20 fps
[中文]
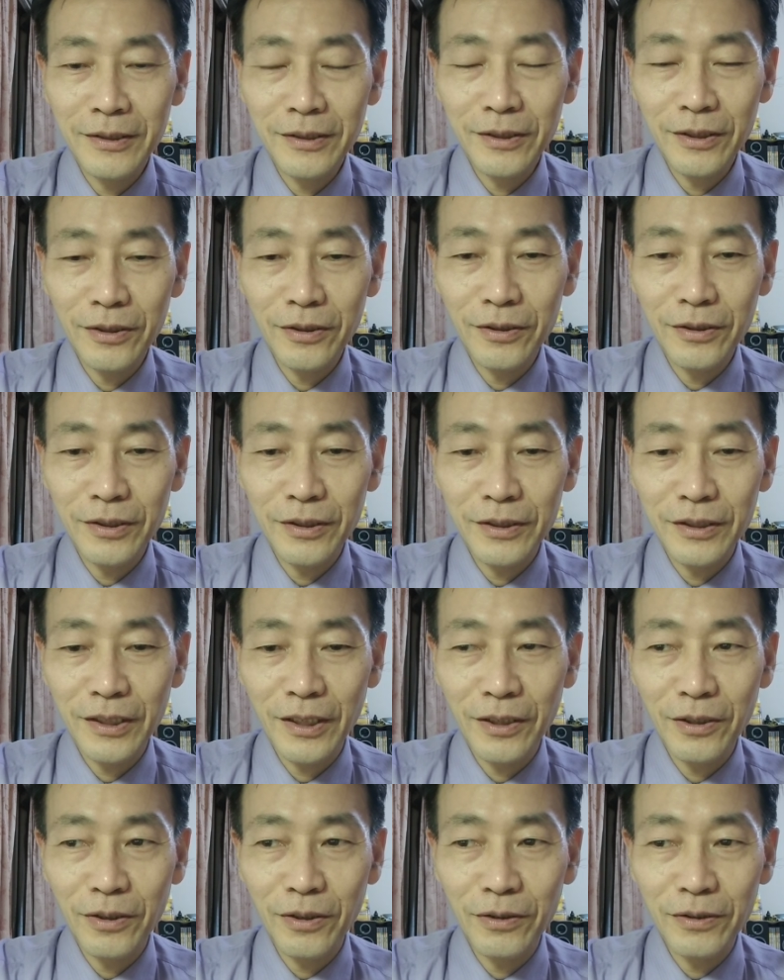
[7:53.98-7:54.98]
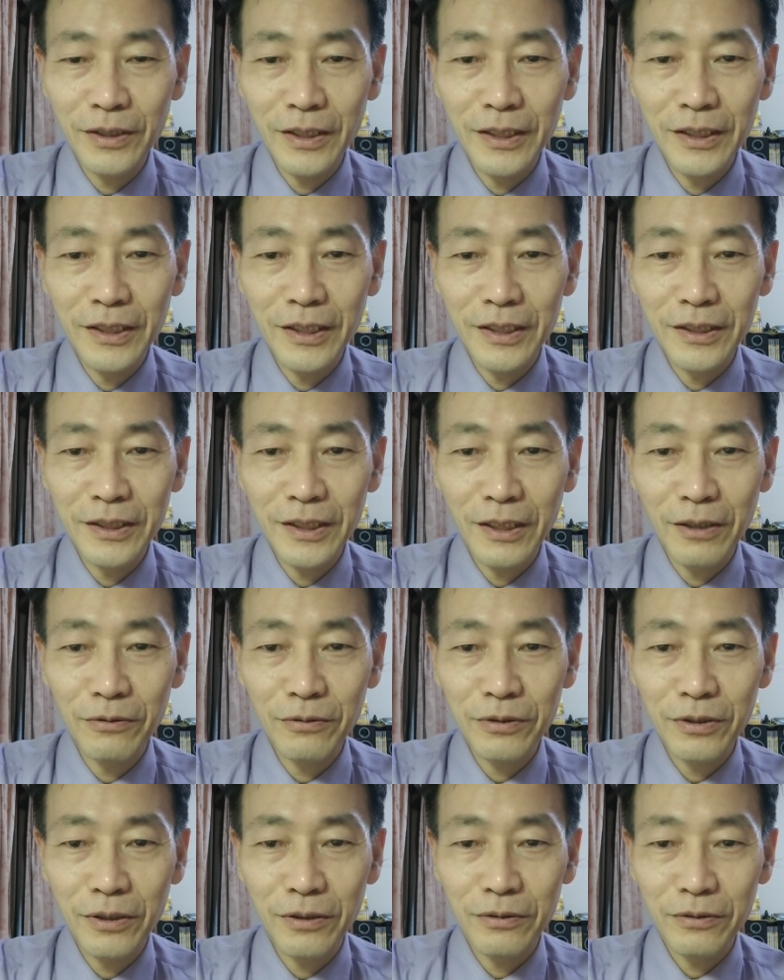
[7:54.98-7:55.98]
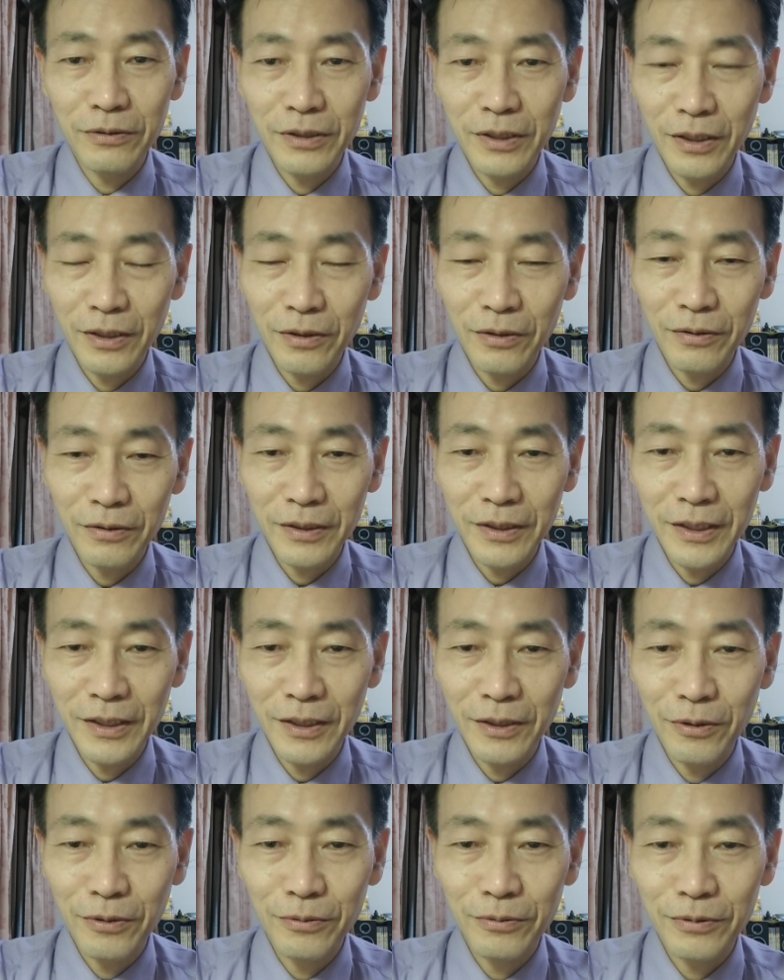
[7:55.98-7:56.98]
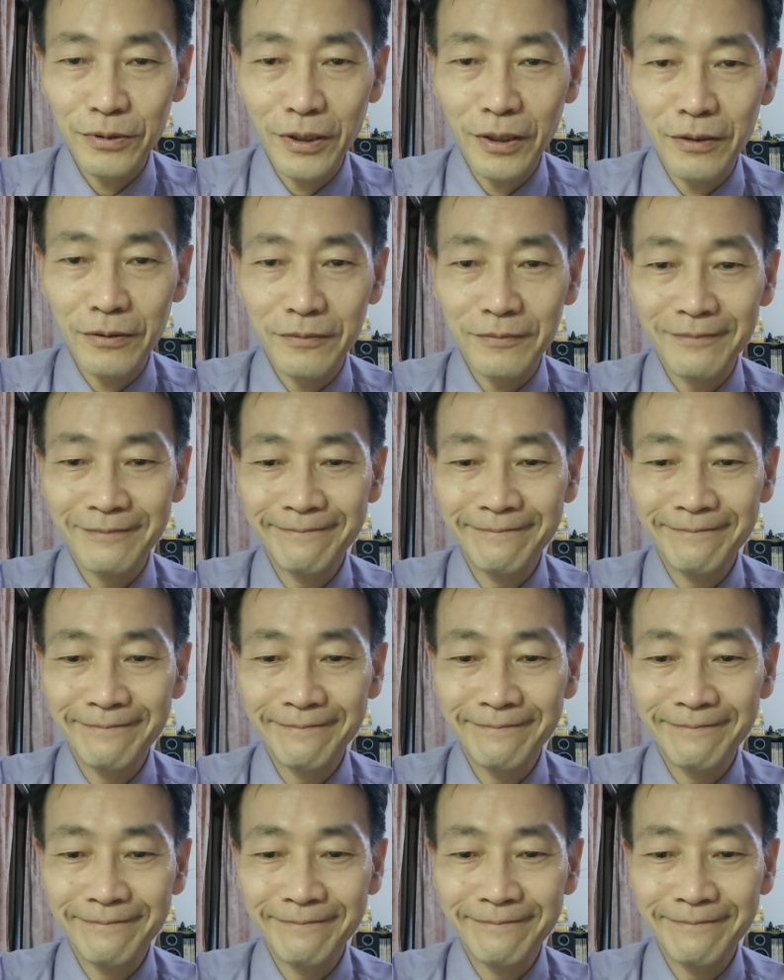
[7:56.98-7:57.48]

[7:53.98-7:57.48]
这就是成功的一个销售，成功的一个互动。